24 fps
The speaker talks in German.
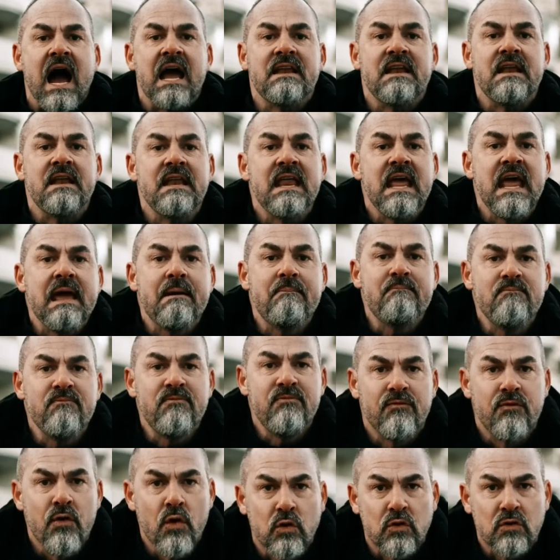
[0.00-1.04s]
eine
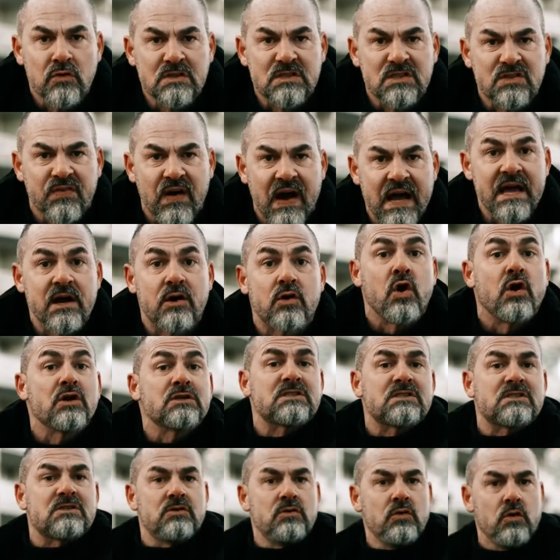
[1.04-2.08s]
nebenwirkungsfreie,
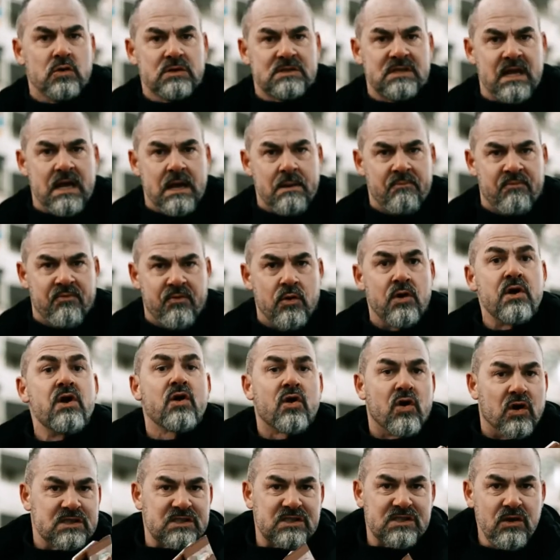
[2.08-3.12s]
kostenlose Impfung.
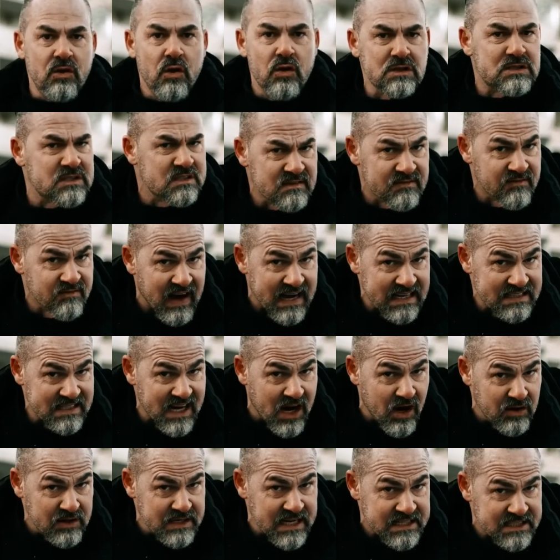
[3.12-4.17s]
Kostenlos waren
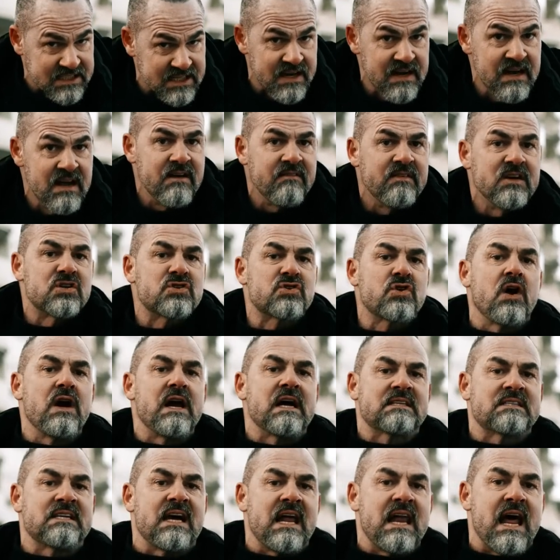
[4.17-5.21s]
sie auch nicht. Die
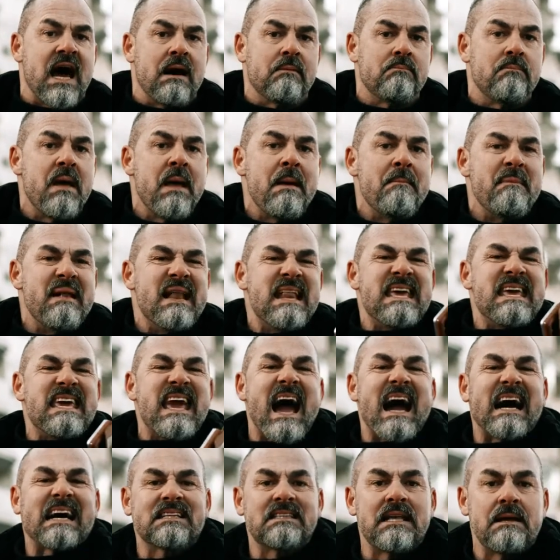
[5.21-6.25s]
Steuerzahler haben
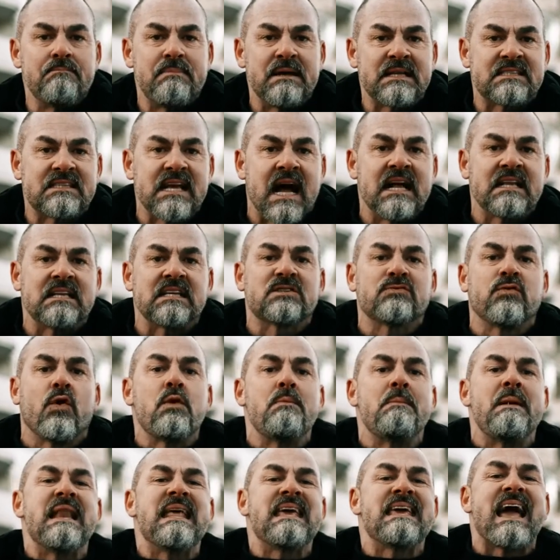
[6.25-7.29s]
Milliarden bezahlt, es
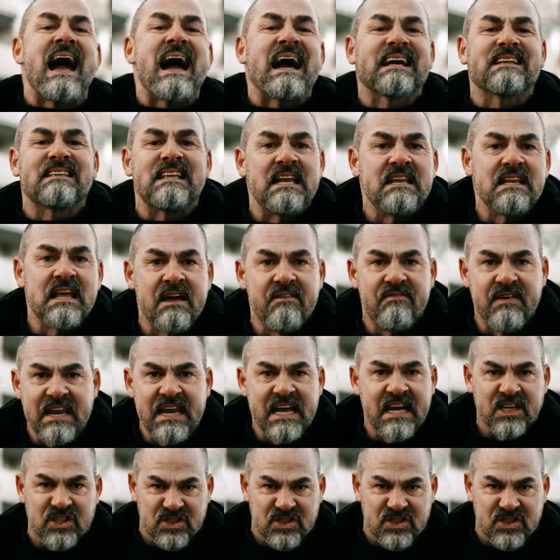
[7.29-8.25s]
wurden Milliardengewinne